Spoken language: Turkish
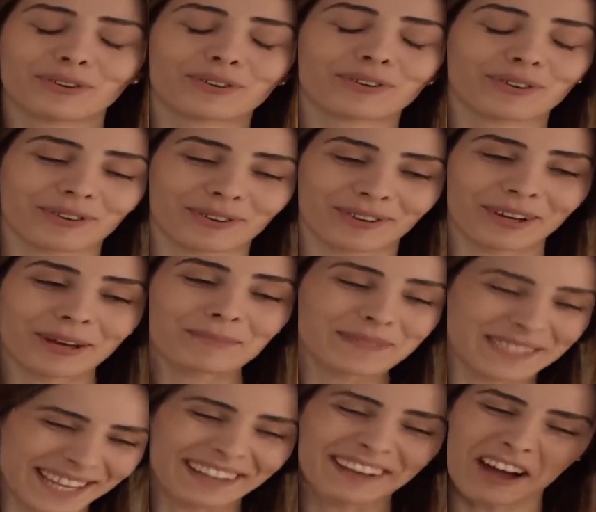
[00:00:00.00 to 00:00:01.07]
Yok yok.
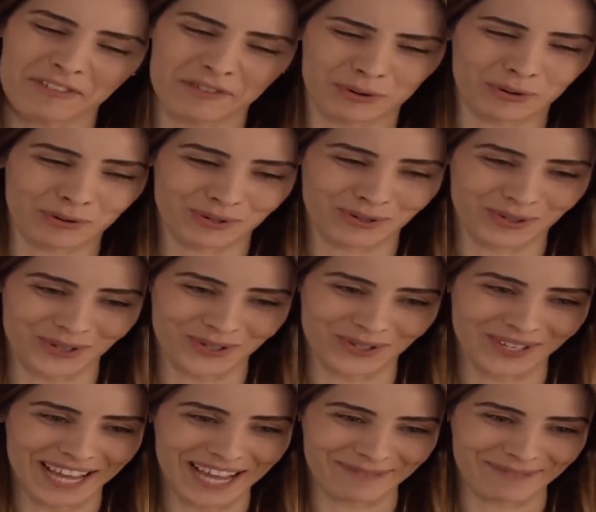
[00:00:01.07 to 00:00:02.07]
Bir tek kahve kokusu kötü